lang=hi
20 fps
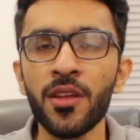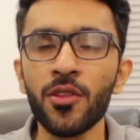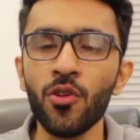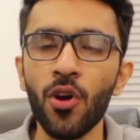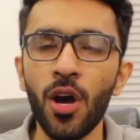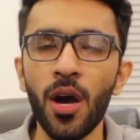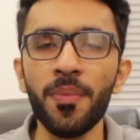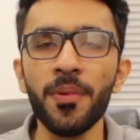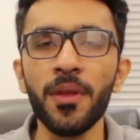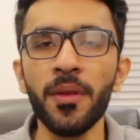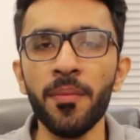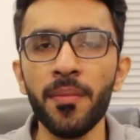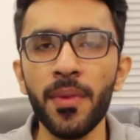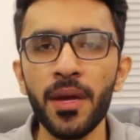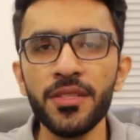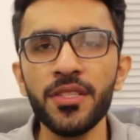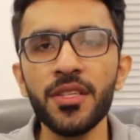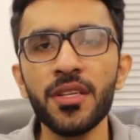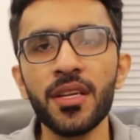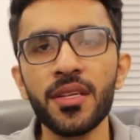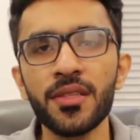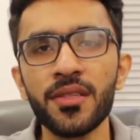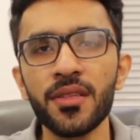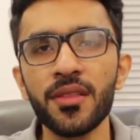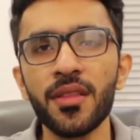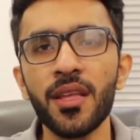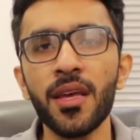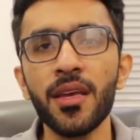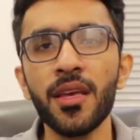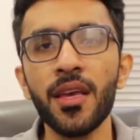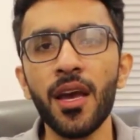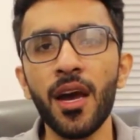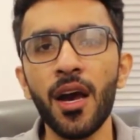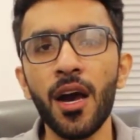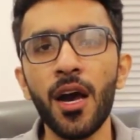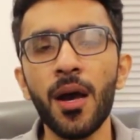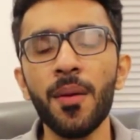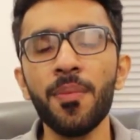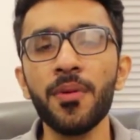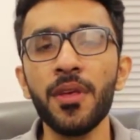तो आप इमेजिन कर सकते हैं कि
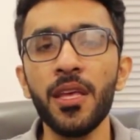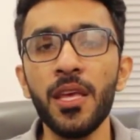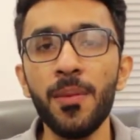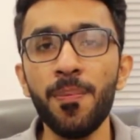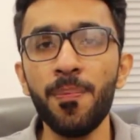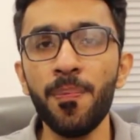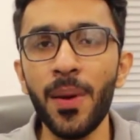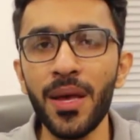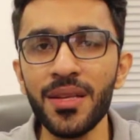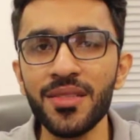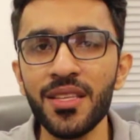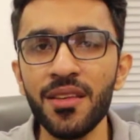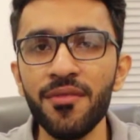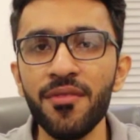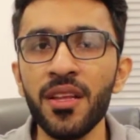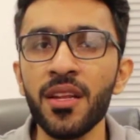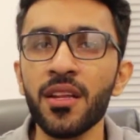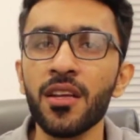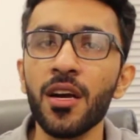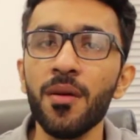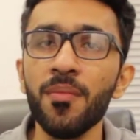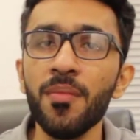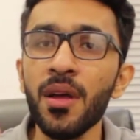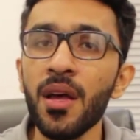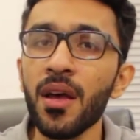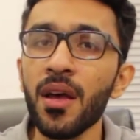आपकी पैसिव इनकम